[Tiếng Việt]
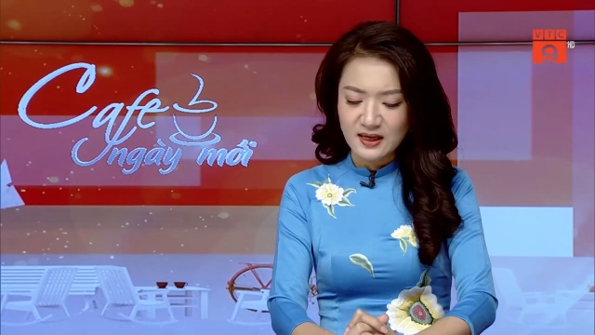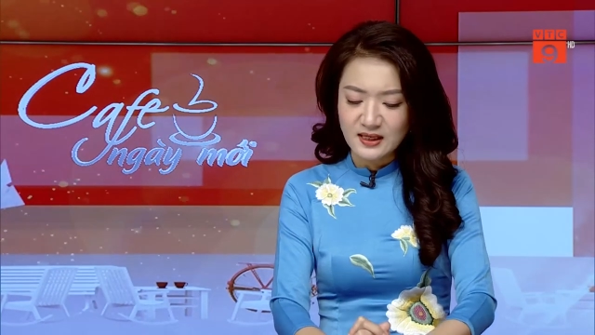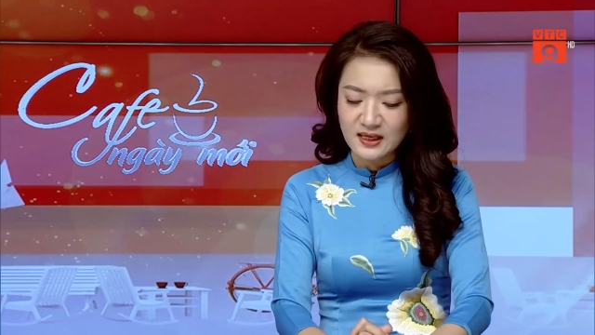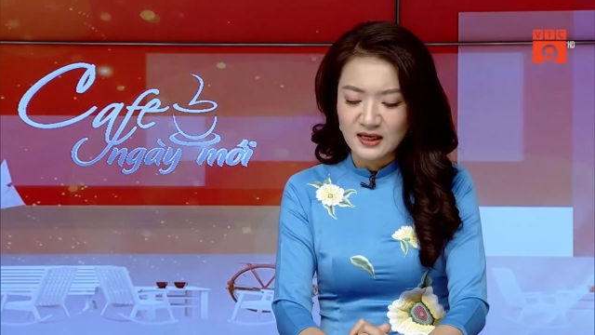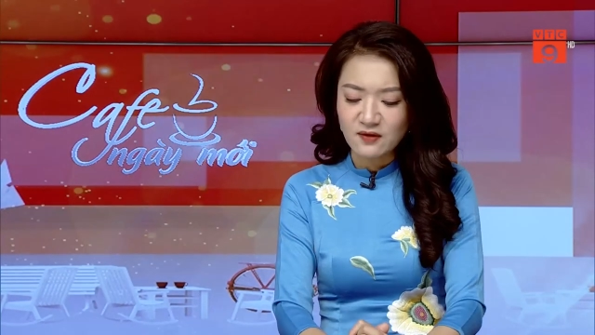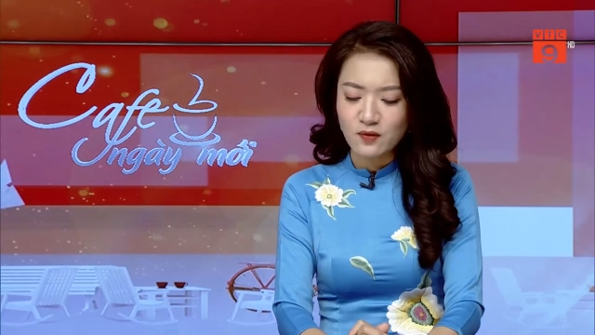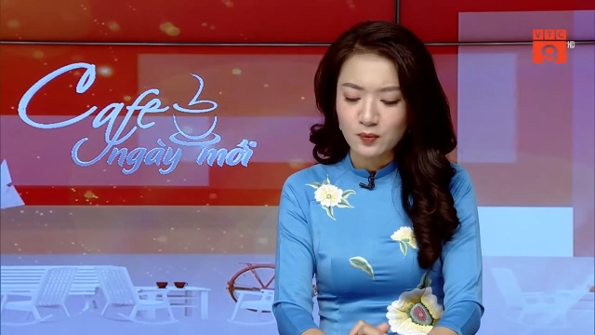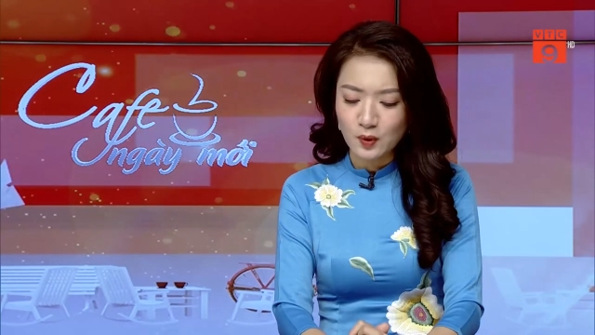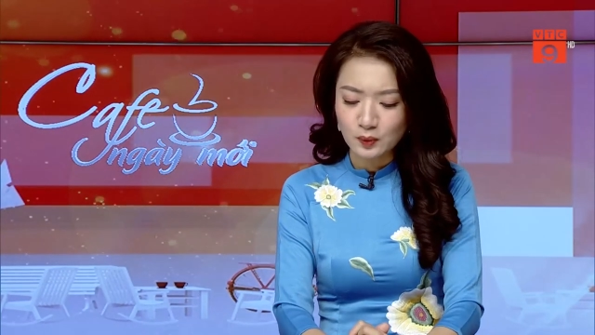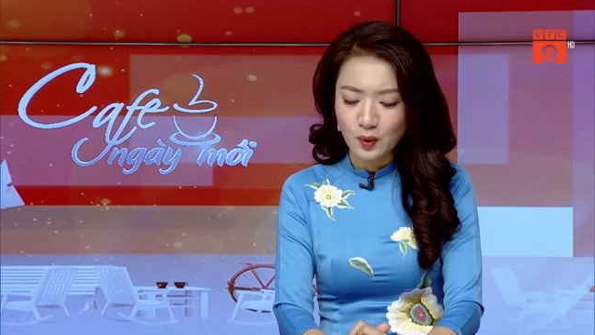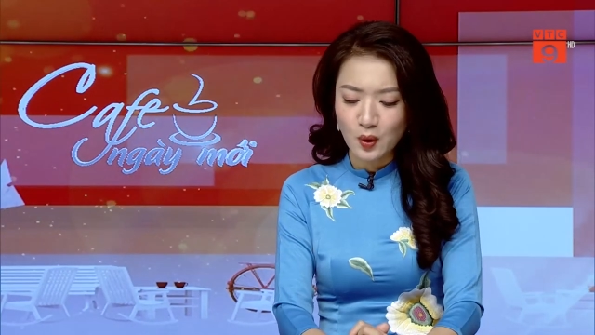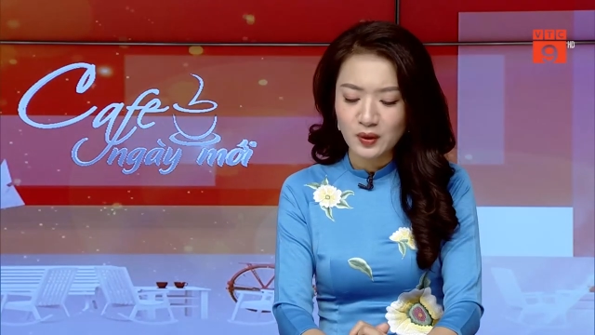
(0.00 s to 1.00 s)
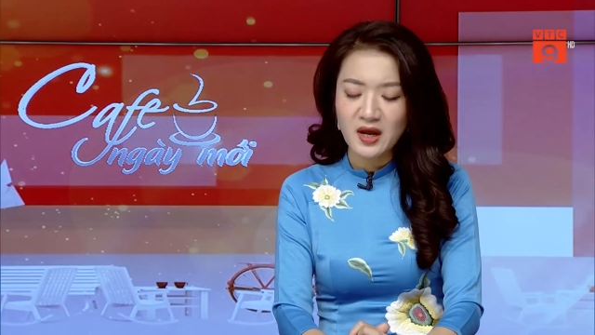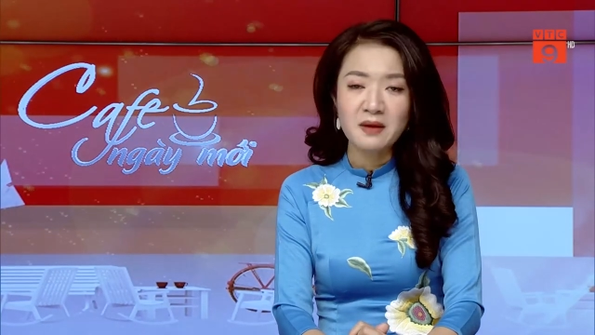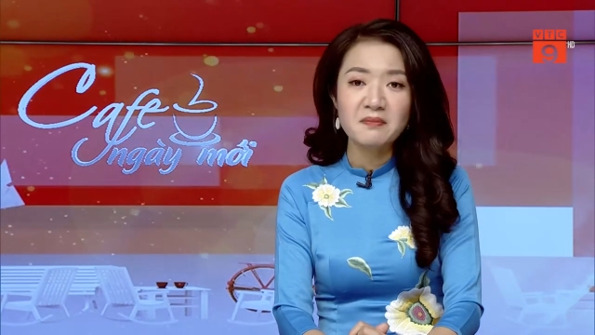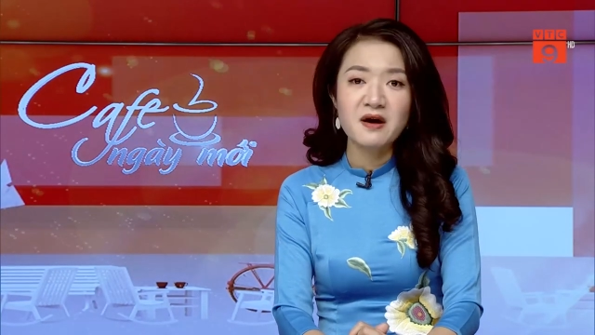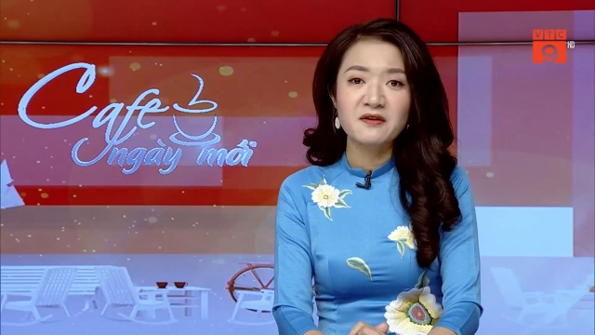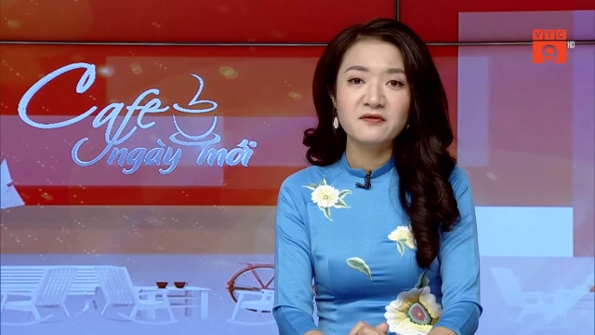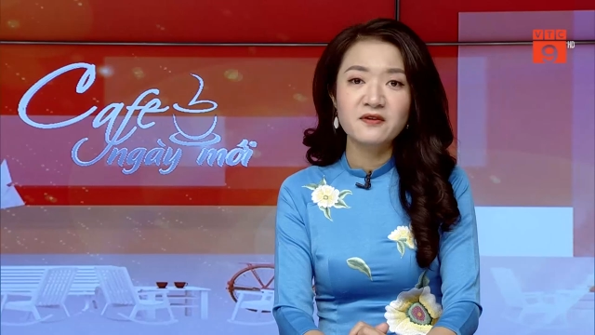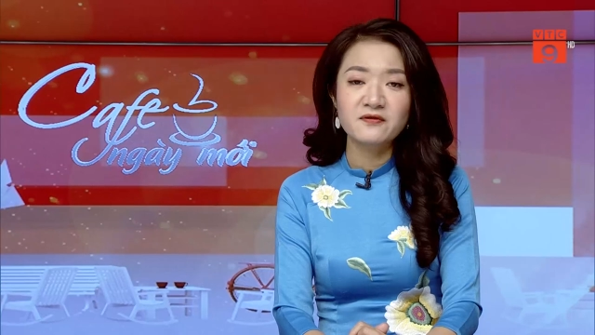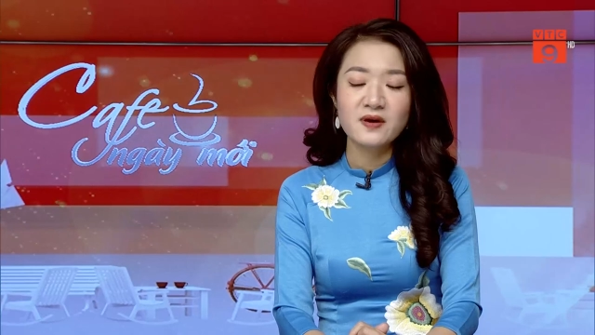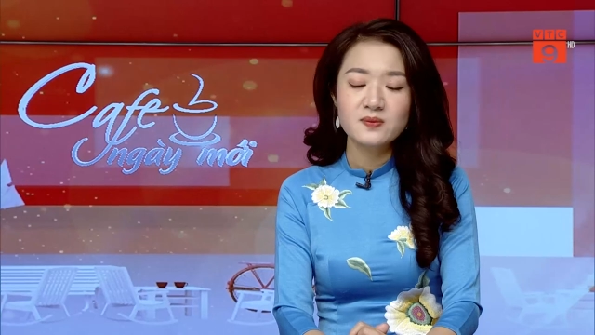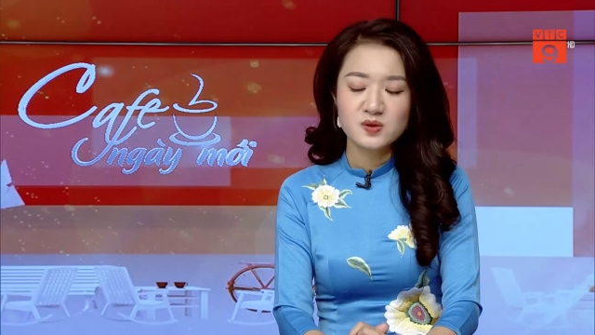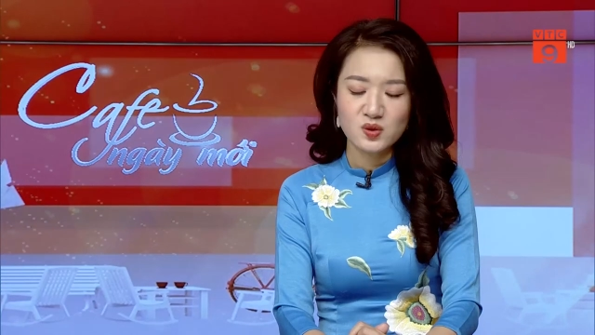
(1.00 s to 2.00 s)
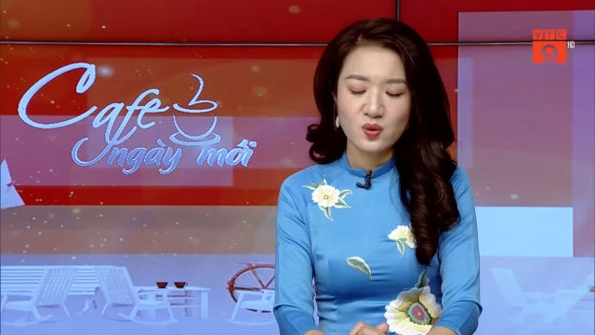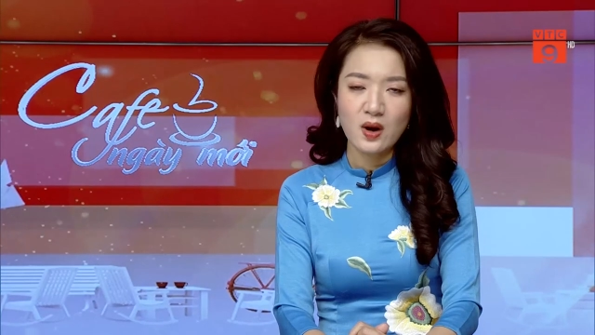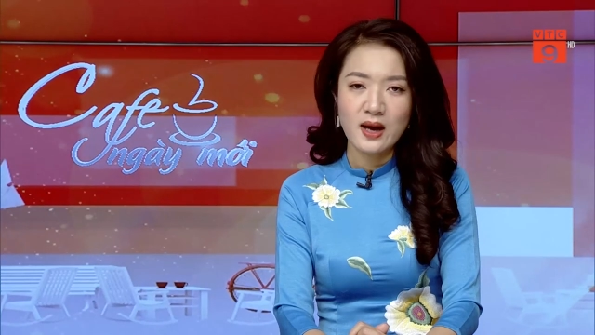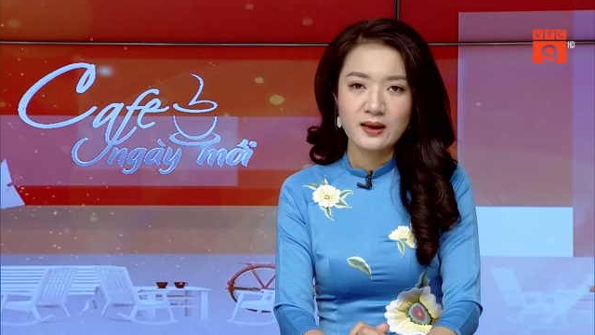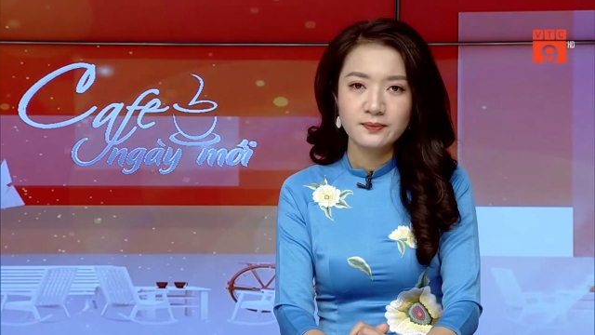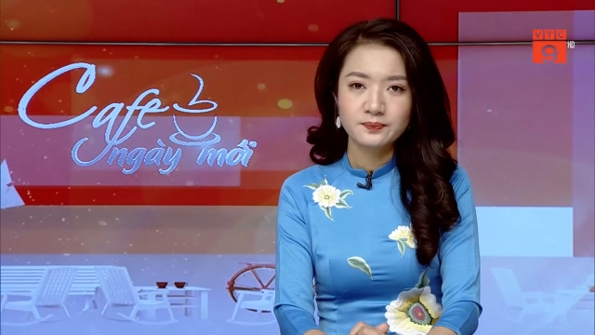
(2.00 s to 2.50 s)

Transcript: đến các vùng nông thôn bằng phương pháp số hóa.